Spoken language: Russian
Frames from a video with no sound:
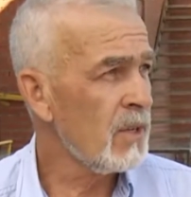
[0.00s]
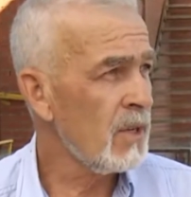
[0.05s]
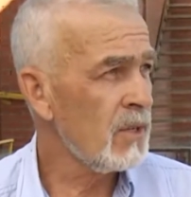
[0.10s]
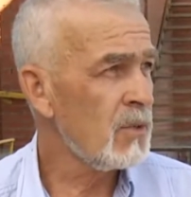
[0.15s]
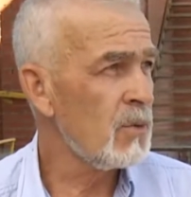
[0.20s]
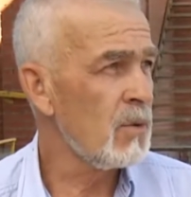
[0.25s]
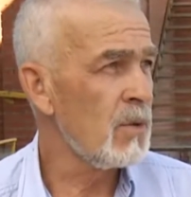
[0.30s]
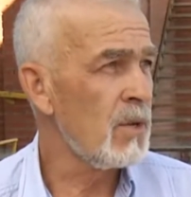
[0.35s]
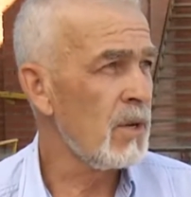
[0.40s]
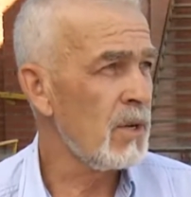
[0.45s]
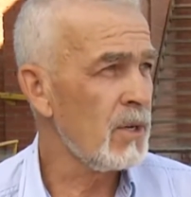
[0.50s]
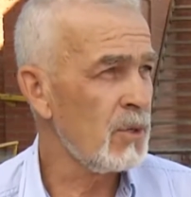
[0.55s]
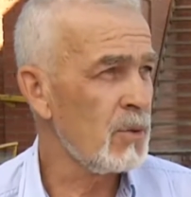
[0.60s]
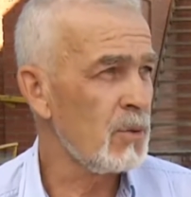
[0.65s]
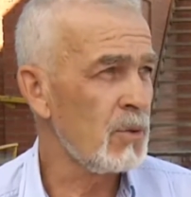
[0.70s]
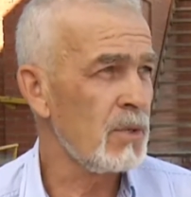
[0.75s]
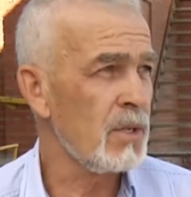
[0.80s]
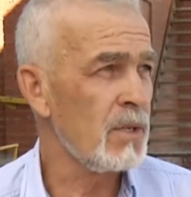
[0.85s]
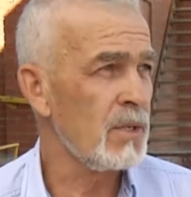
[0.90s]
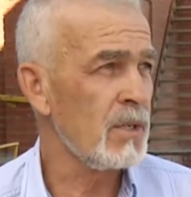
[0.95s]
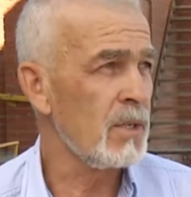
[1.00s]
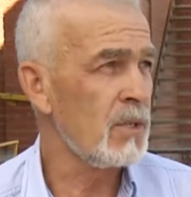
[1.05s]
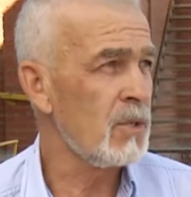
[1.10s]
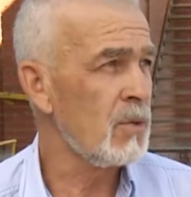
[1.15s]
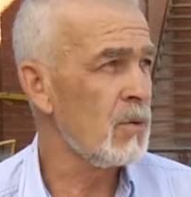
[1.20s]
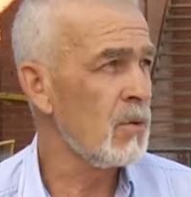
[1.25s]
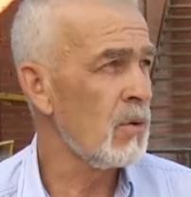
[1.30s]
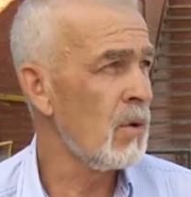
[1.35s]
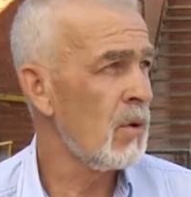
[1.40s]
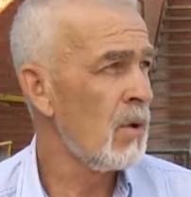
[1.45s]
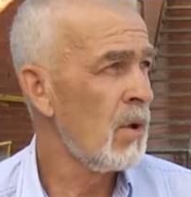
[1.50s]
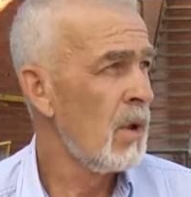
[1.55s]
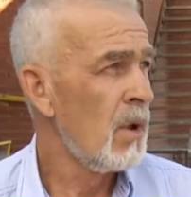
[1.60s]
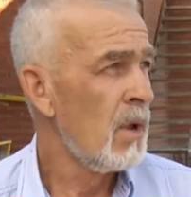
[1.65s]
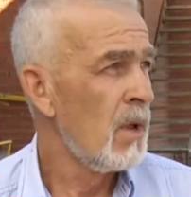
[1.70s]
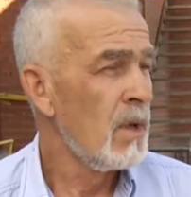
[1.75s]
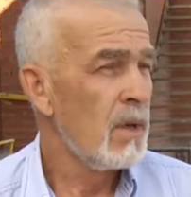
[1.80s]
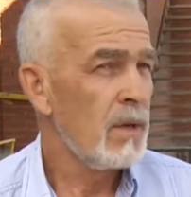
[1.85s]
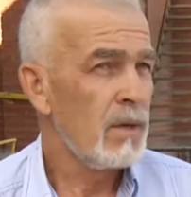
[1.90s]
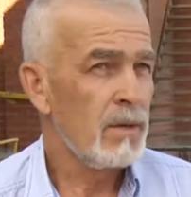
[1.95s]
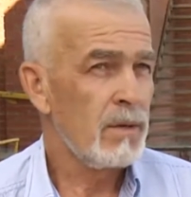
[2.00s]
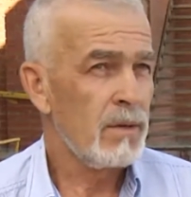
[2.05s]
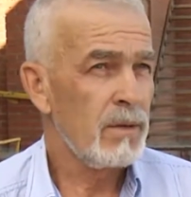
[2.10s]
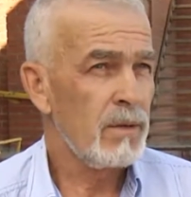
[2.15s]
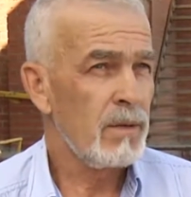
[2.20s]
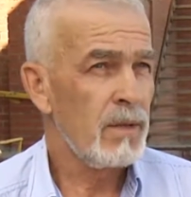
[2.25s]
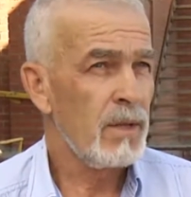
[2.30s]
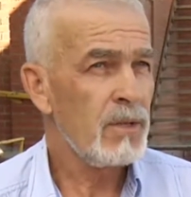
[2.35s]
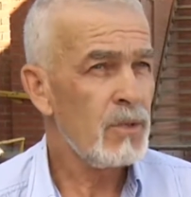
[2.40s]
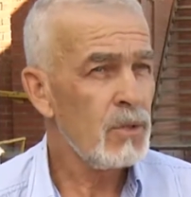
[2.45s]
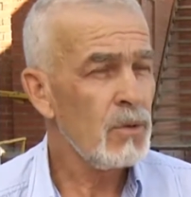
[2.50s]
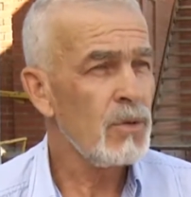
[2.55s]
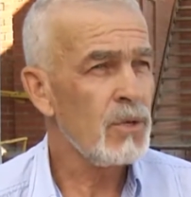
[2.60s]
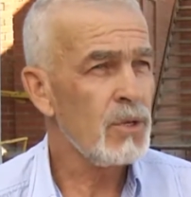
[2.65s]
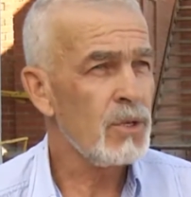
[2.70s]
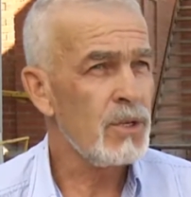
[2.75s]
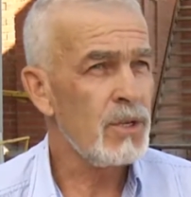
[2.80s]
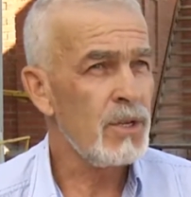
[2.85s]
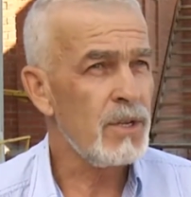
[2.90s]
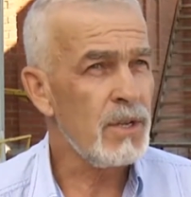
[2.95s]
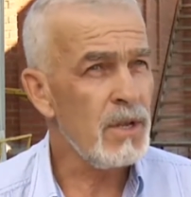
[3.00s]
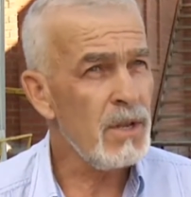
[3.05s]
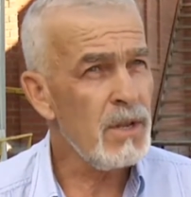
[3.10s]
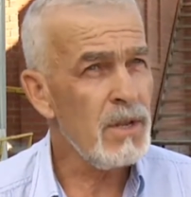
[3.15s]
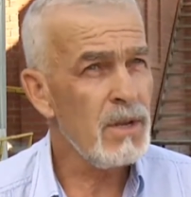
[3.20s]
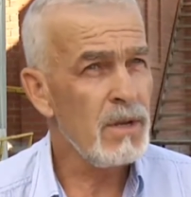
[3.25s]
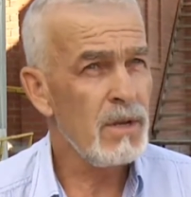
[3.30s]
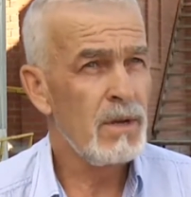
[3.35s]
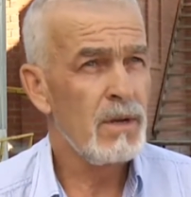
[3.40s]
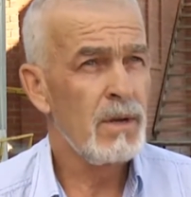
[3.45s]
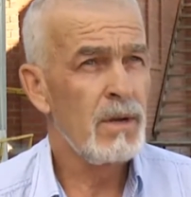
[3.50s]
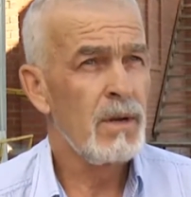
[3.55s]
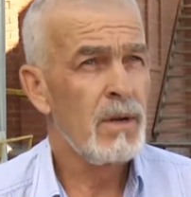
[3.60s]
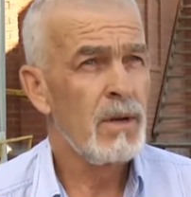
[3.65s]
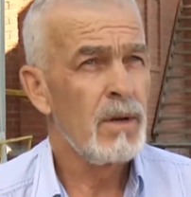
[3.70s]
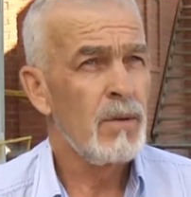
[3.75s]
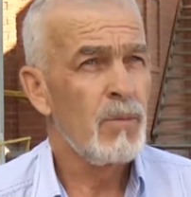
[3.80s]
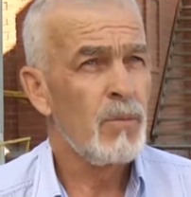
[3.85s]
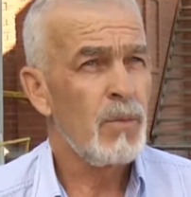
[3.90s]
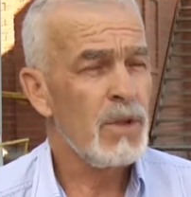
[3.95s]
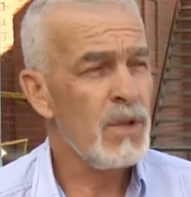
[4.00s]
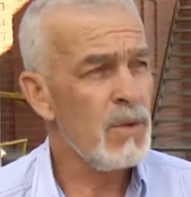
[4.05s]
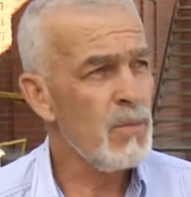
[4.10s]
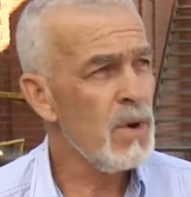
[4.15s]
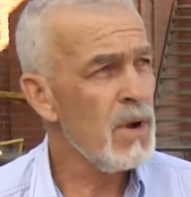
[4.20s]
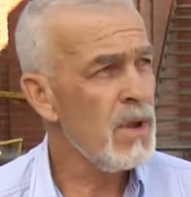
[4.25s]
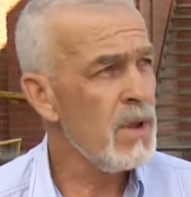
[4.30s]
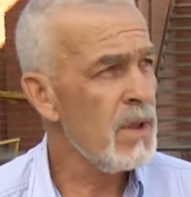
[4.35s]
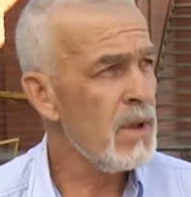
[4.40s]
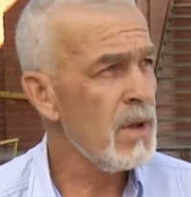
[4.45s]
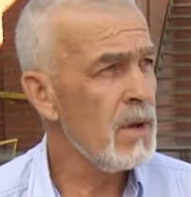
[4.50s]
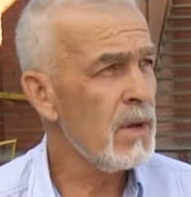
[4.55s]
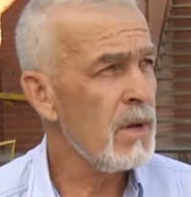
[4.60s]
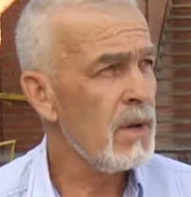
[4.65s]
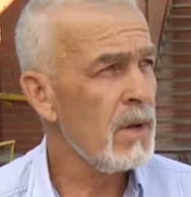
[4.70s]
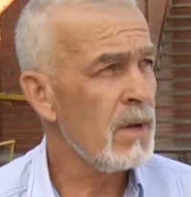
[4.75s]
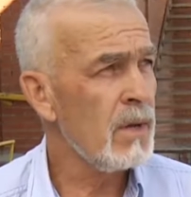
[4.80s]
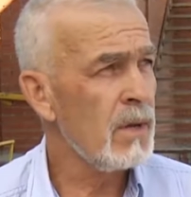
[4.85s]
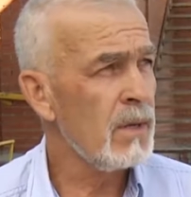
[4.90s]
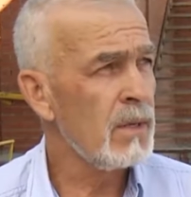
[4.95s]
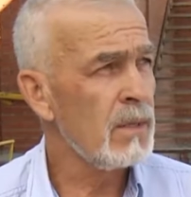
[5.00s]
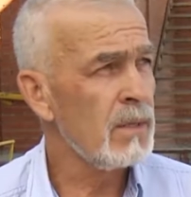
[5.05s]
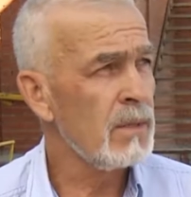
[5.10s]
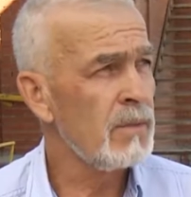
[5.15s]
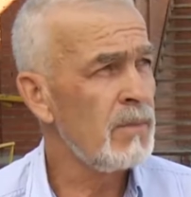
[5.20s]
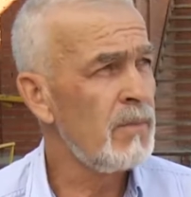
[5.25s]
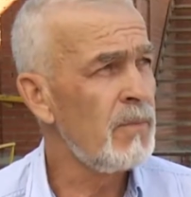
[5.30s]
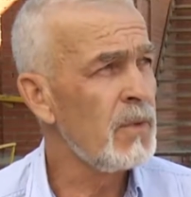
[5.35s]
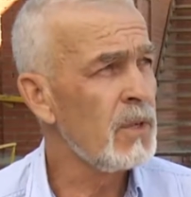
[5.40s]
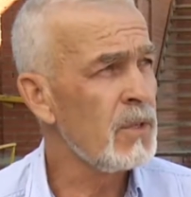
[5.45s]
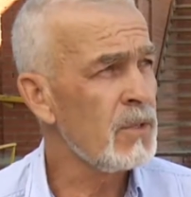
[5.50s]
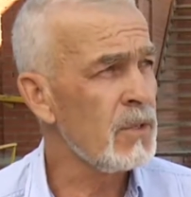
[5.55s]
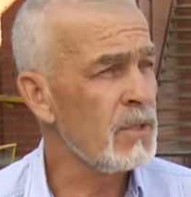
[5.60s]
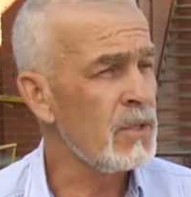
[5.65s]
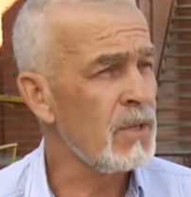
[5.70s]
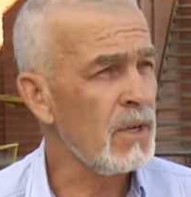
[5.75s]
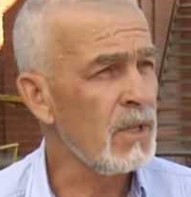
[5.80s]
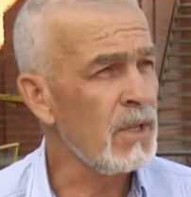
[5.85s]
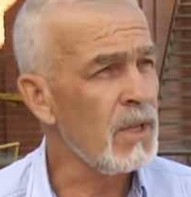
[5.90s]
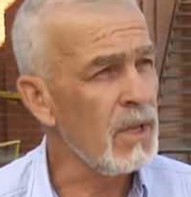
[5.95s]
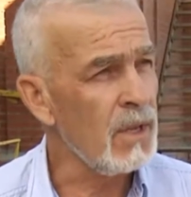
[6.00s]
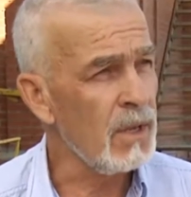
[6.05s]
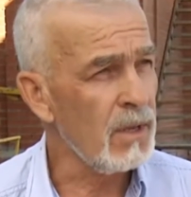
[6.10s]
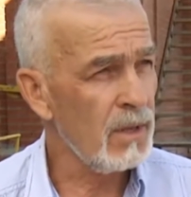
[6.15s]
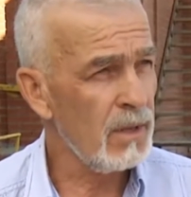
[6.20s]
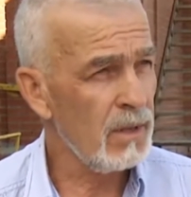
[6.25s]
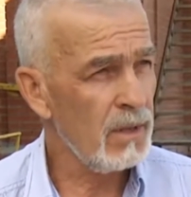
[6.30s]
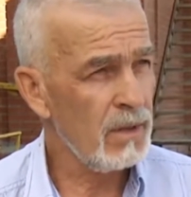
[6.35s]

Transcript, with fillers: я сегодня хочу сказать, что Э, на сегодняшний день понимание со стороны,